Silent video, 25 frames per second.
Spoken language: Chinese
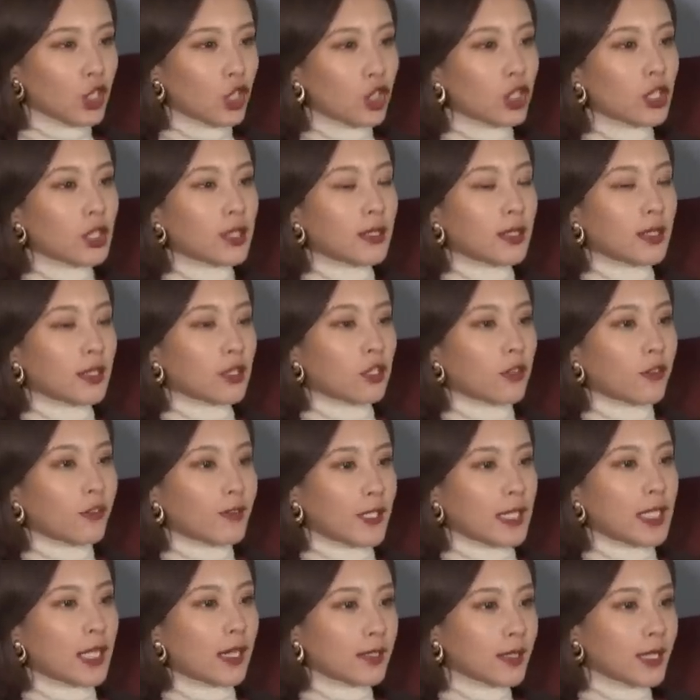的设计是
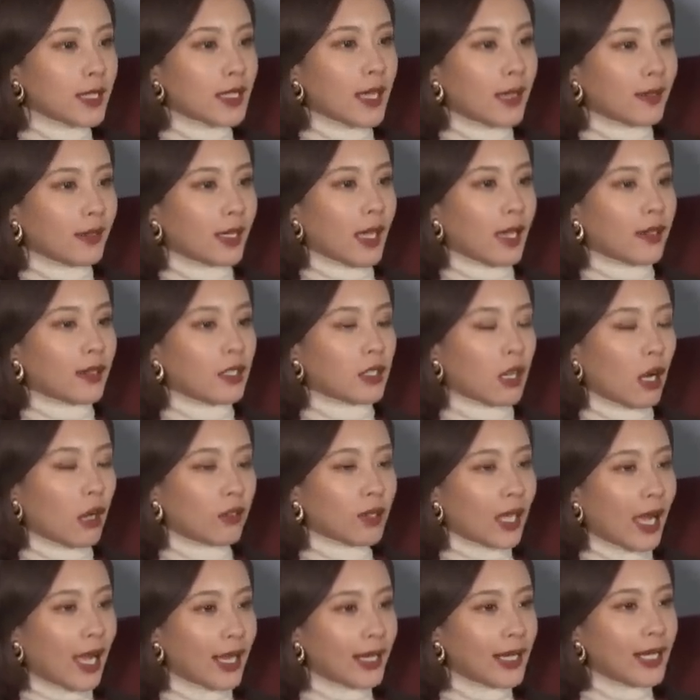非常简单的，然
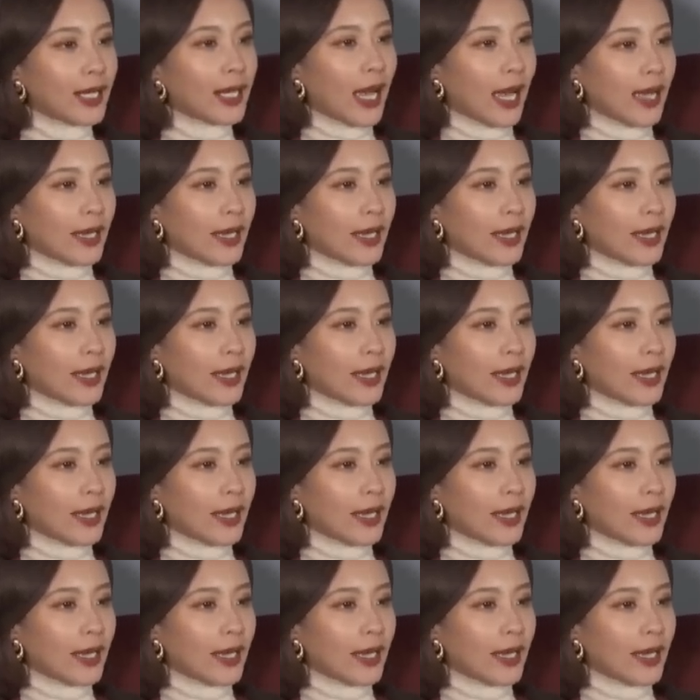后它厉